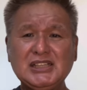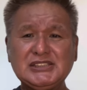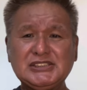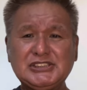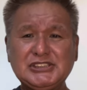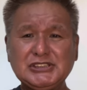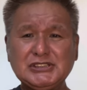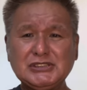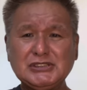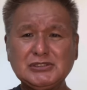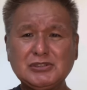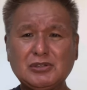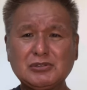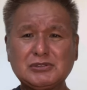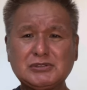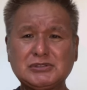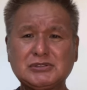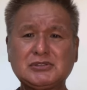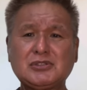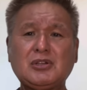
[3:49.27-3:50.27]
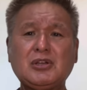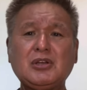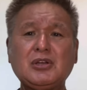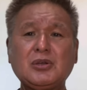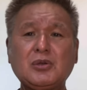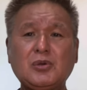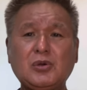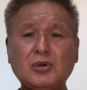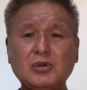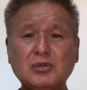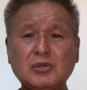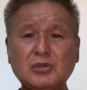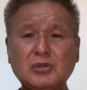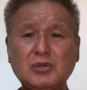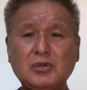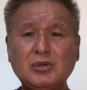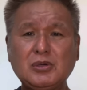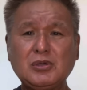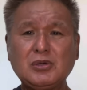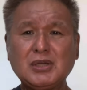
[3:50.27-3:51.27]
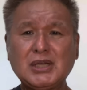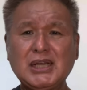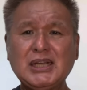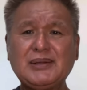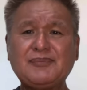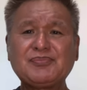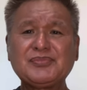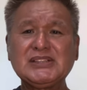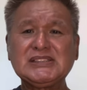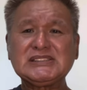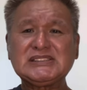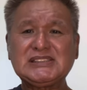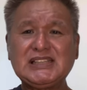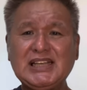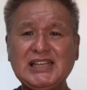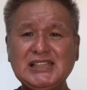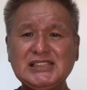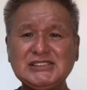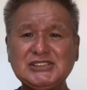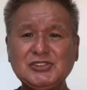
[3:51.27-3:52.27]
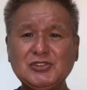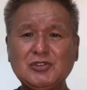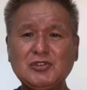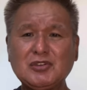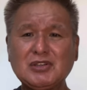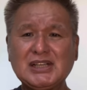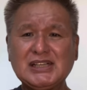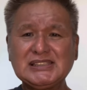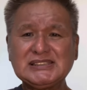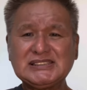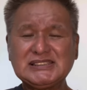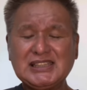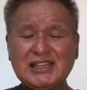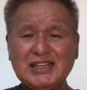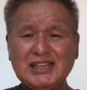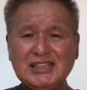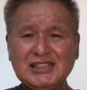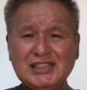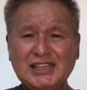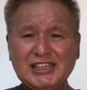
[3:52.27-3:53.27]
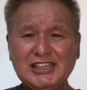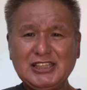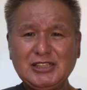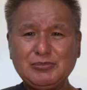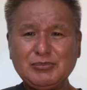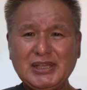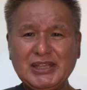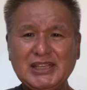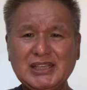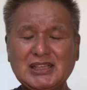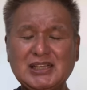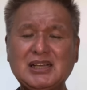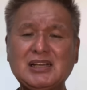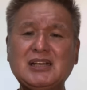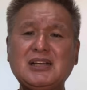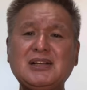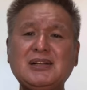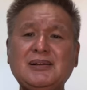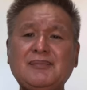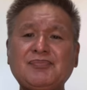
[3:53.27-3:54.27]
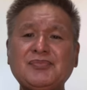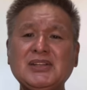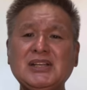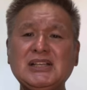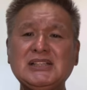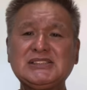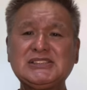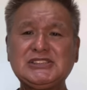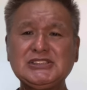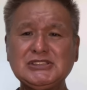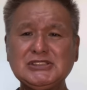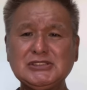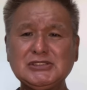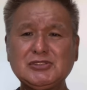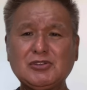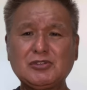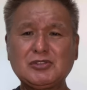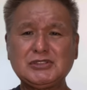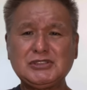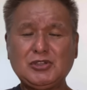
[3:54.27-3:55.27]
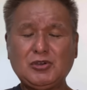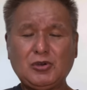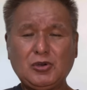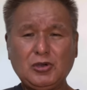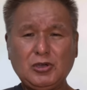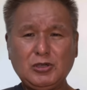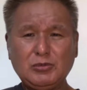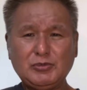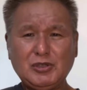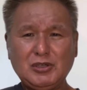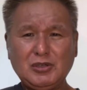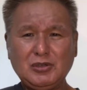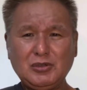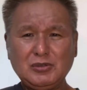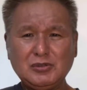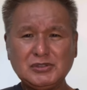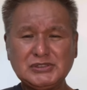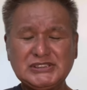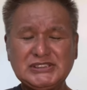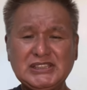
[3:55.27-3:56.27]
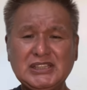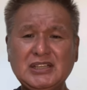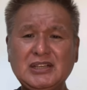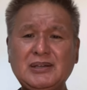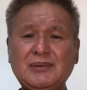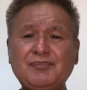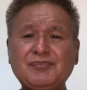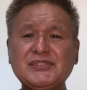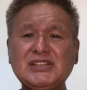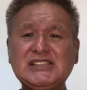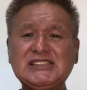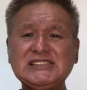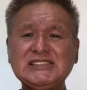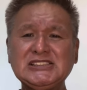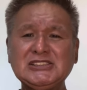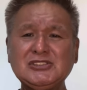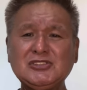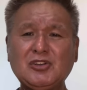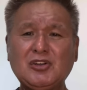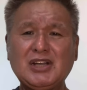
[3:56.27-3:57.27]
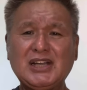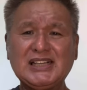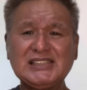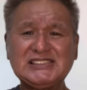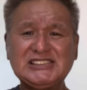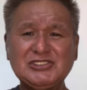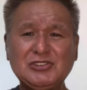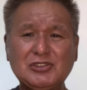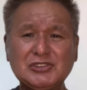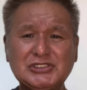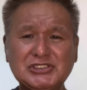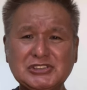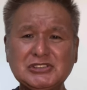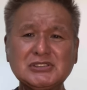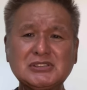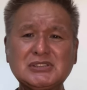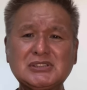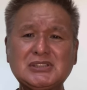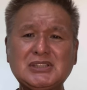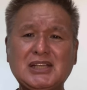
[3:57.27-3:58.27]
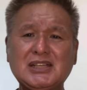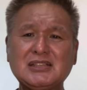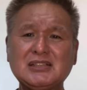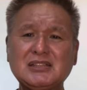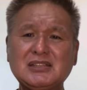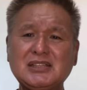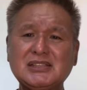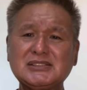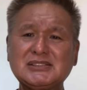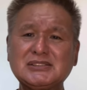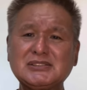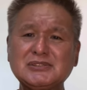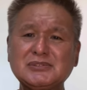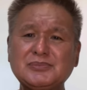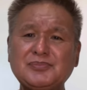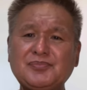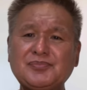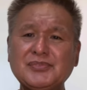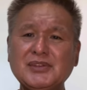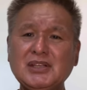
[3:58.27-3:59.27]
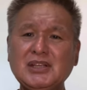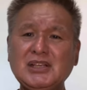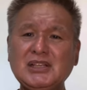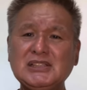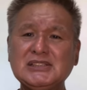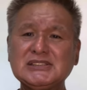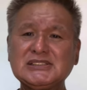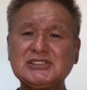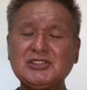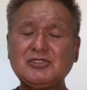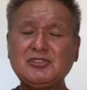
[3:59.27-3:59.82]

中国国交が正常化されない前から中国に訪問をし金の橋を作ったんですそ